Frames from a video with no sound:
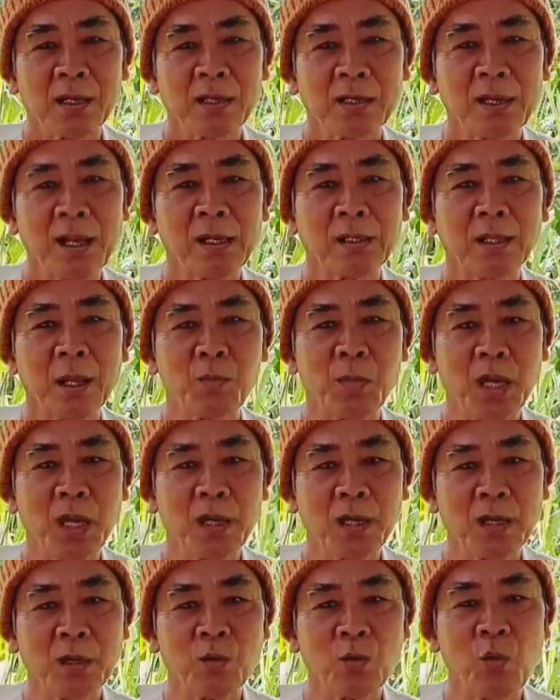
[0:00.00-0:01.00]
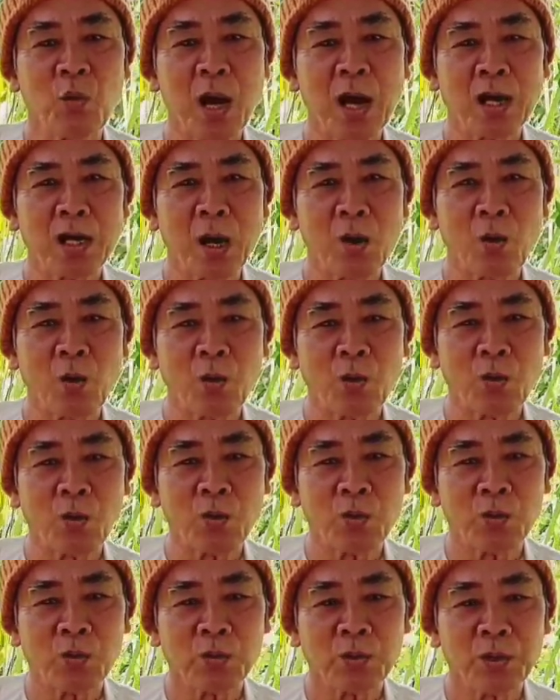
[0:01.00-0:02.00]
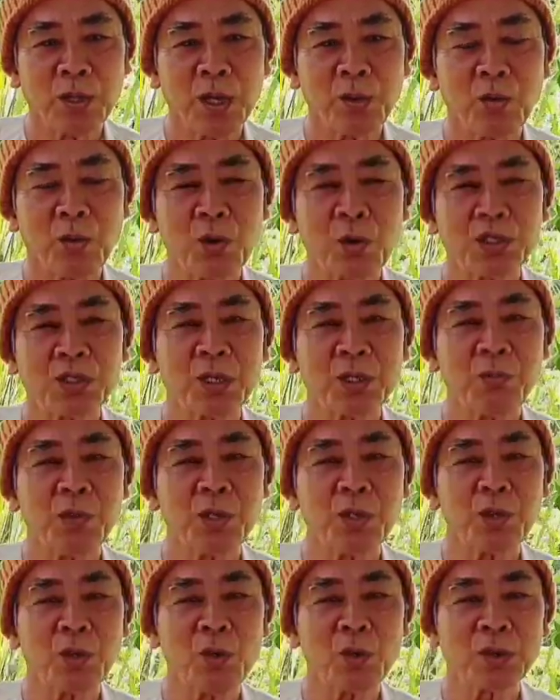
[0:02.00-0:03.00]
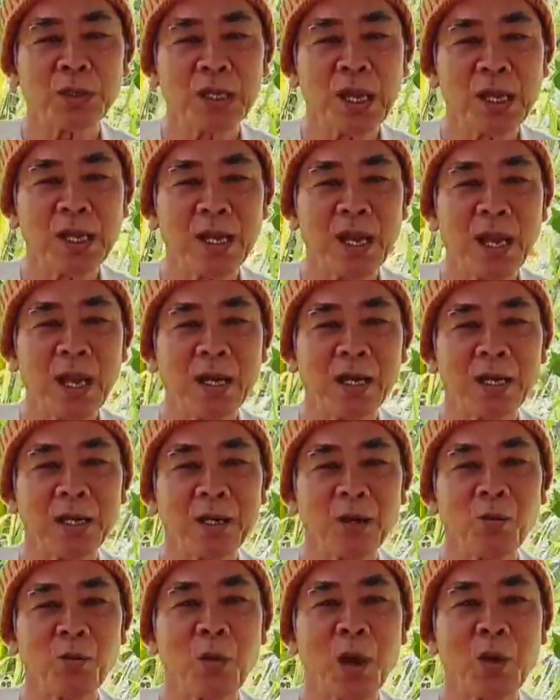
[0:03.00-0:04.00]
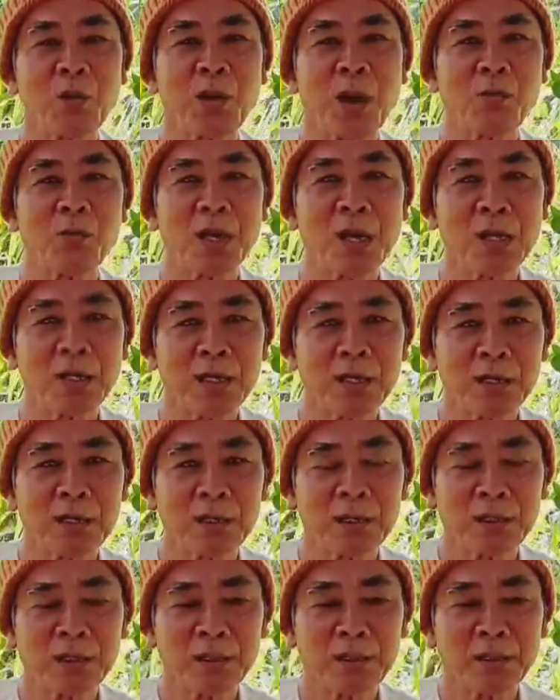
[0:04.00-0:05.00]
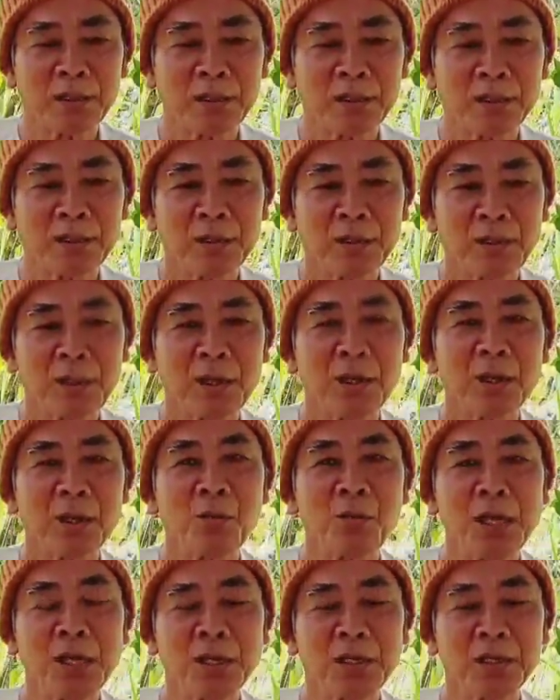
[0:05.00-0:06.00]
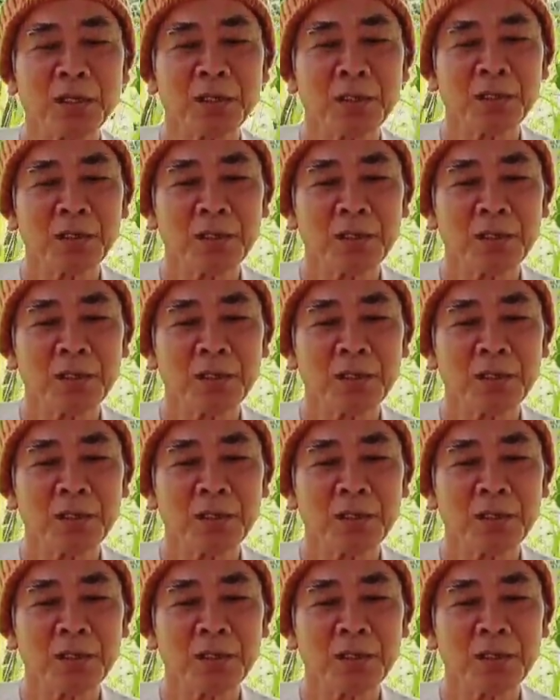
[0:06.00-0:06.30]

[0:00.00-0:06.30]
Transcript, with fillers: à, các tâm linh hoàn cầu đều có sự biến cố xảy ra là đều báo động hết cho nên nó biết